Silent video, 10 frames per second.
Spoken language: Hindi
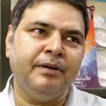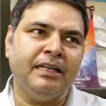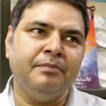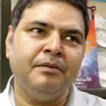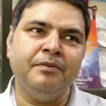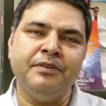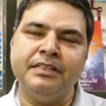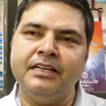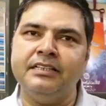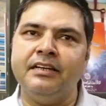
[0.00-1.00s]
बात पर भी
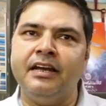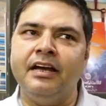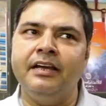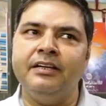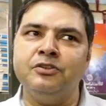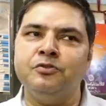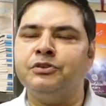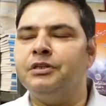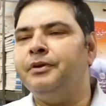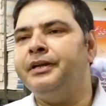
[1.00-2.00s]
विचार चल रहा है कि
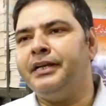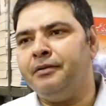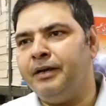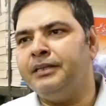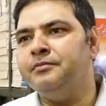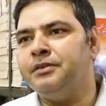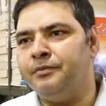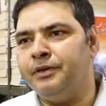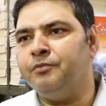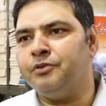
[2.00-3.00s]
सोशल मीडिया के माध्यम से
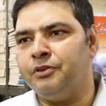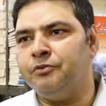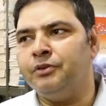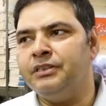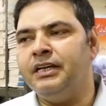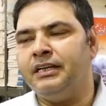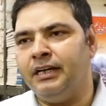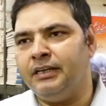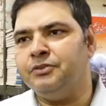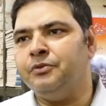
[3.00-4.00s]
भी इन पुस्तकों की
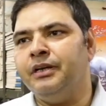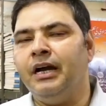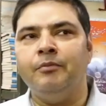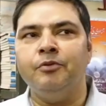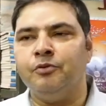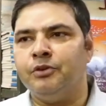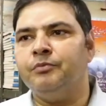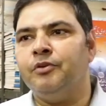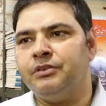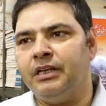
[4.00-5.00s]
जानकारी जो है आम लोगों
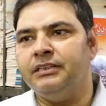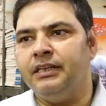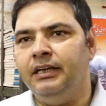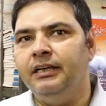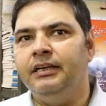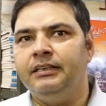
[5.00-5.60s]
तक पहुँचाई जाए